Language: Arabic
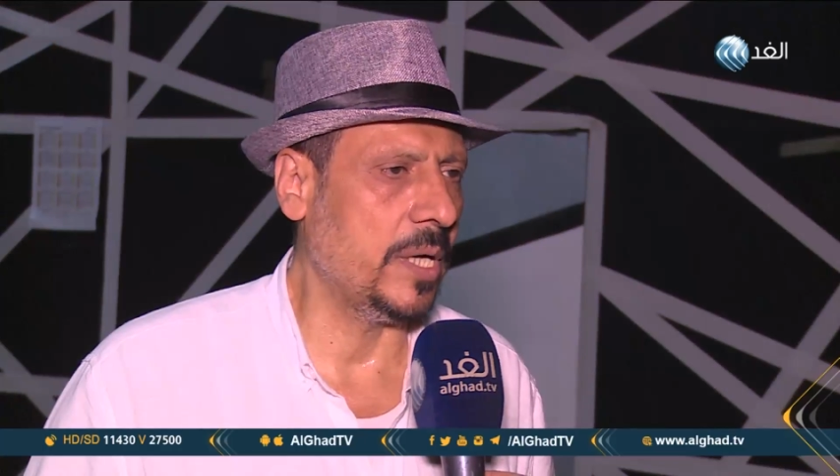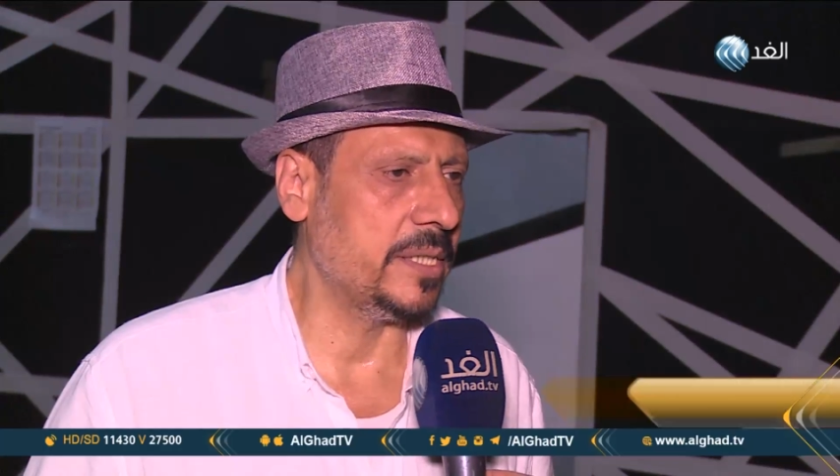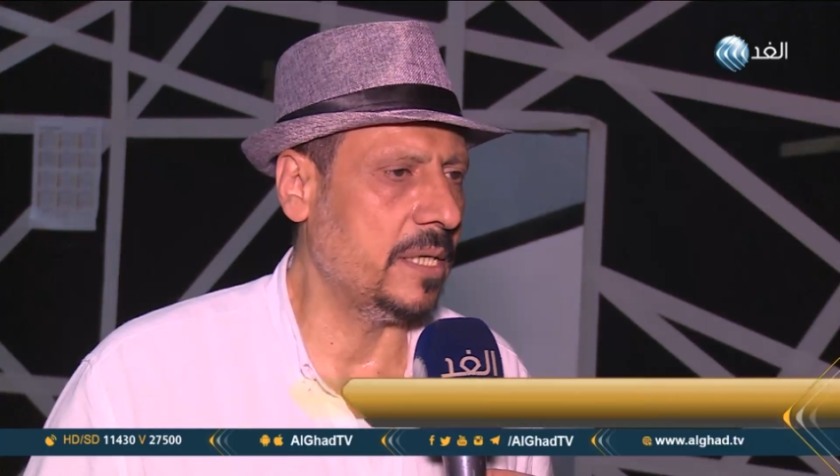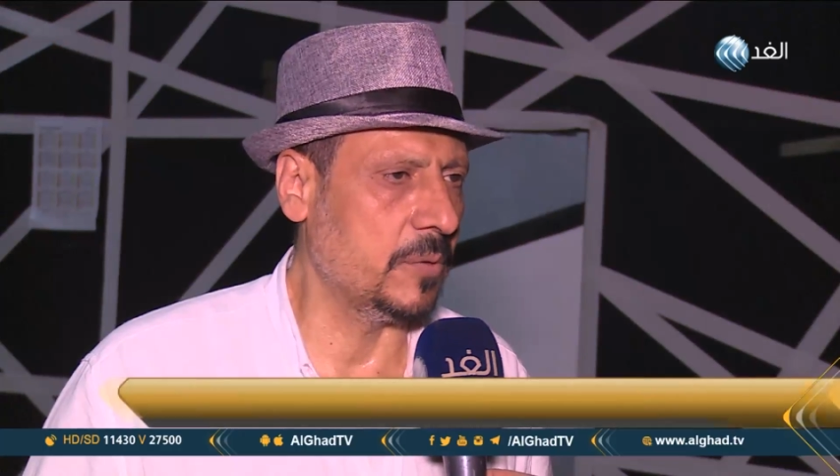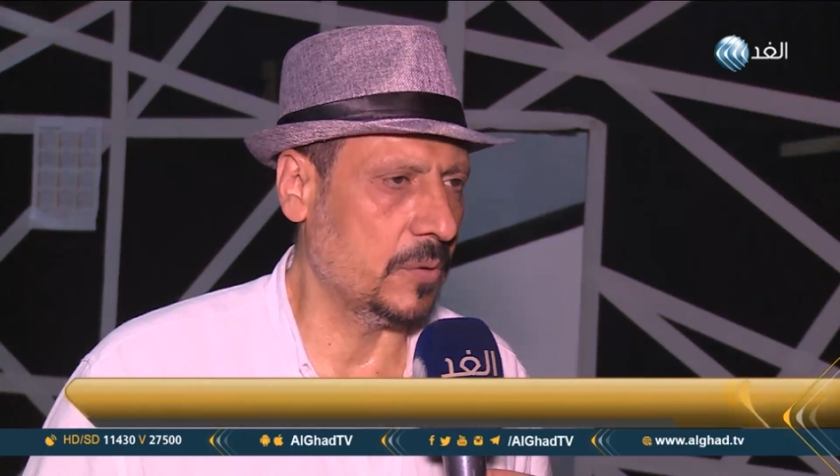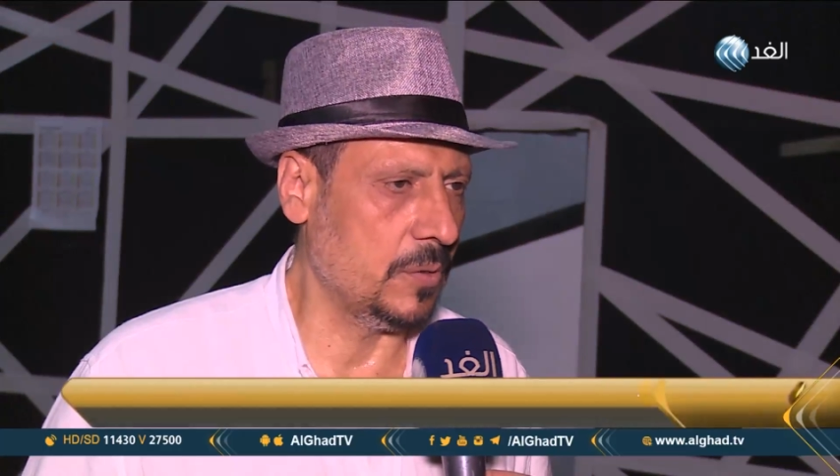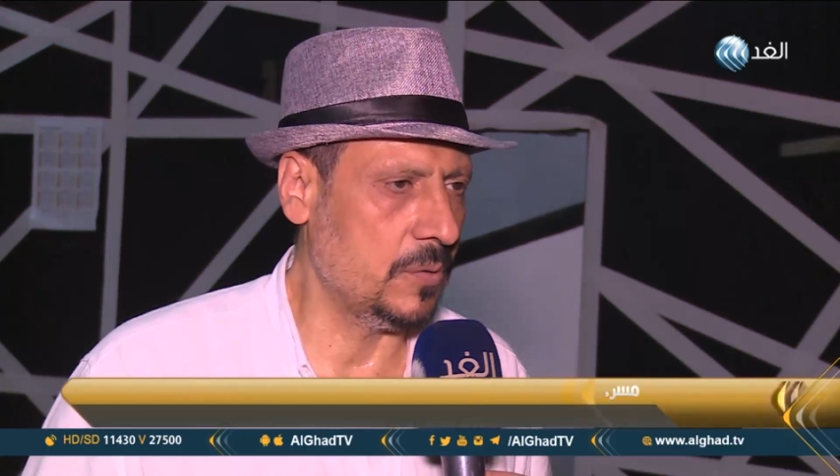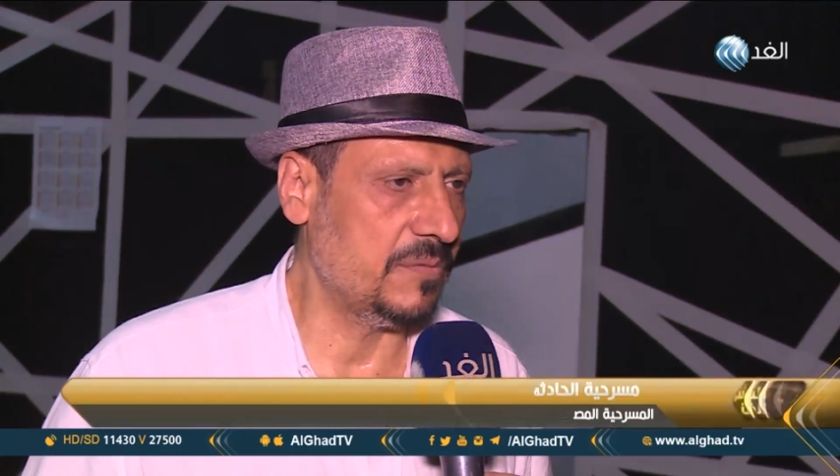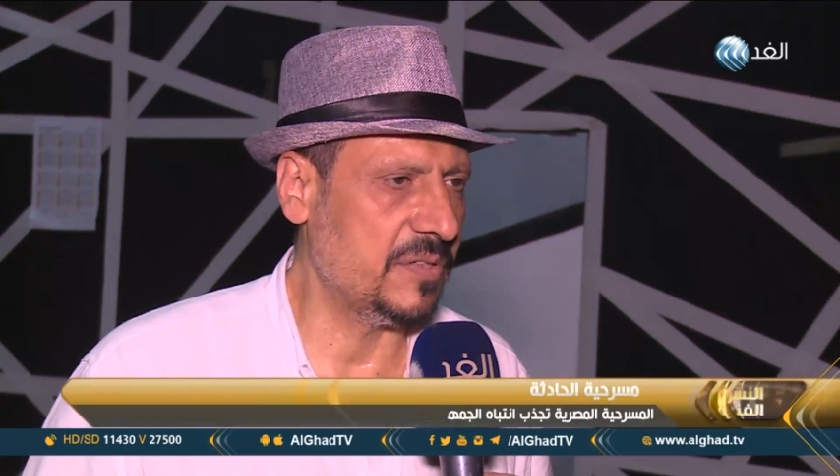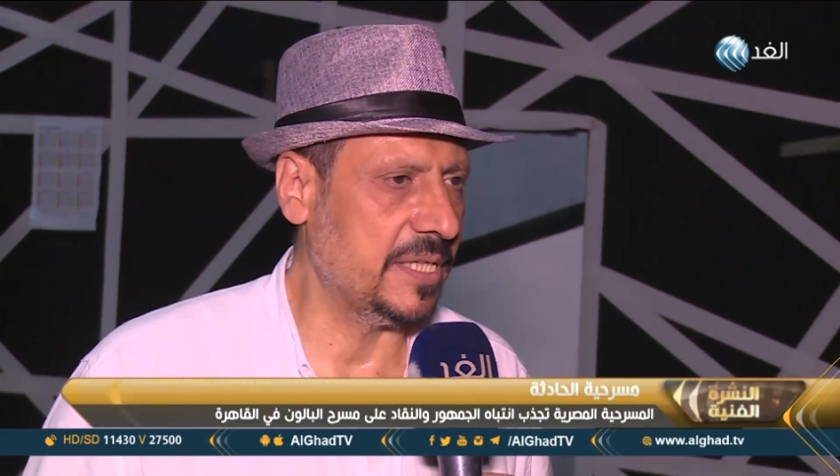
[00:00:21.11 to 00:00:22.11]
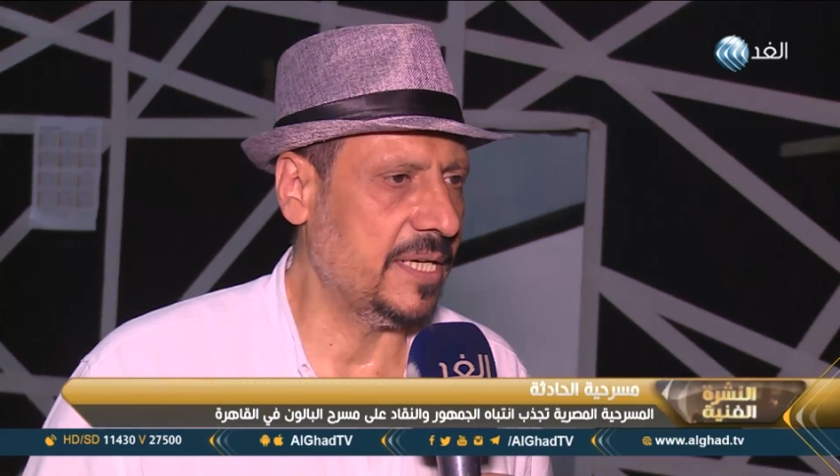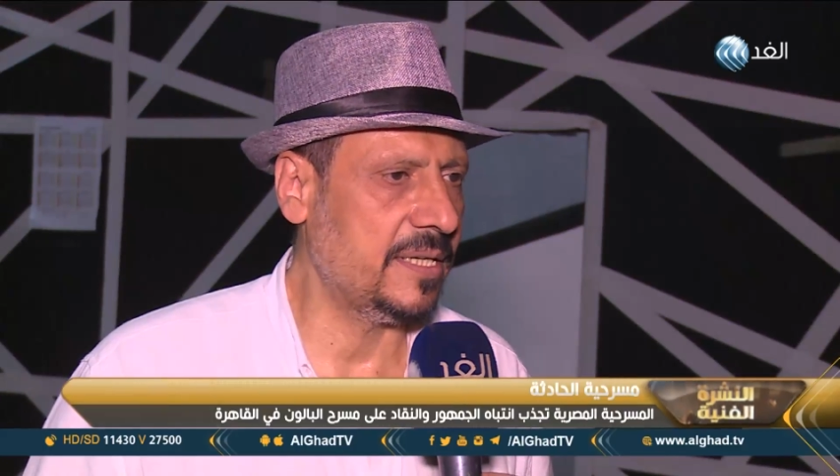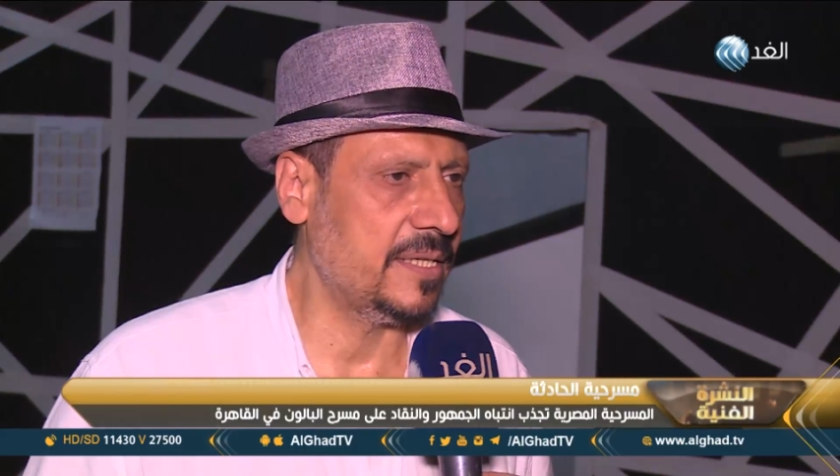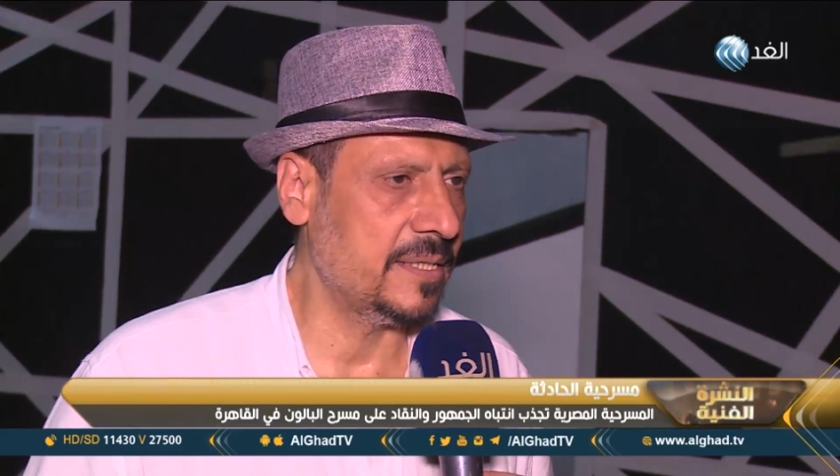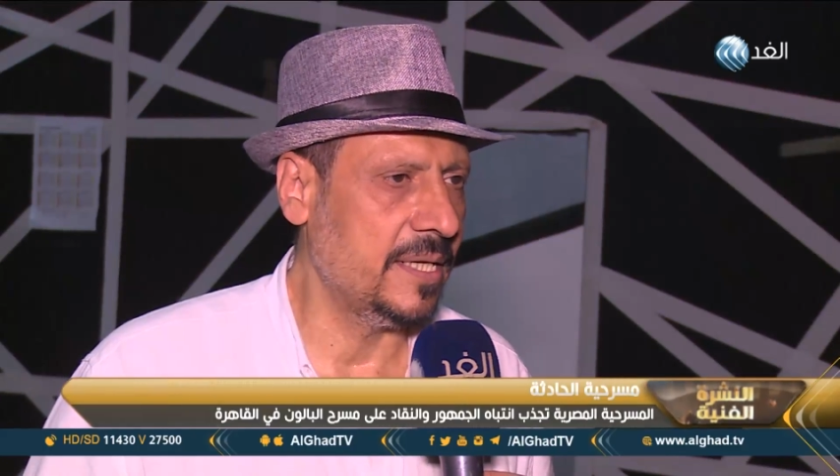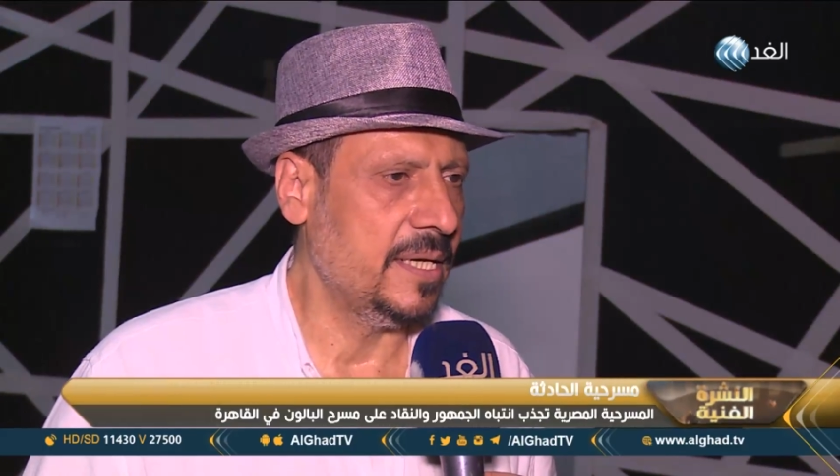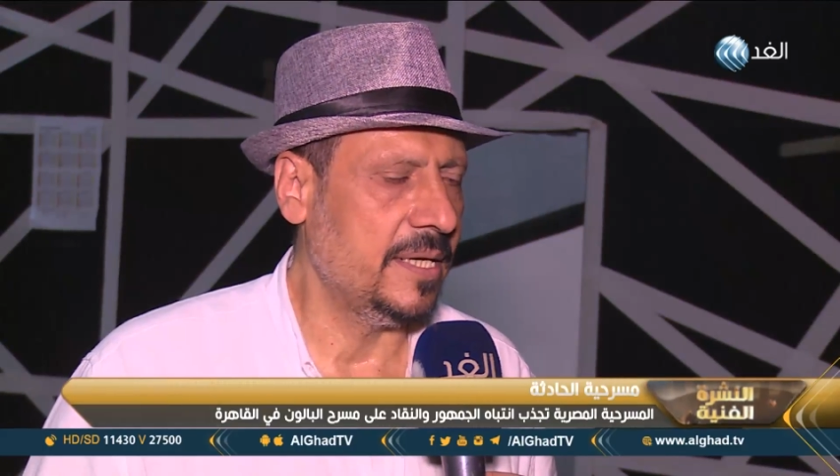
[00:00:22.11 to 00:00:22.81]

عليها بالقوة في الآخر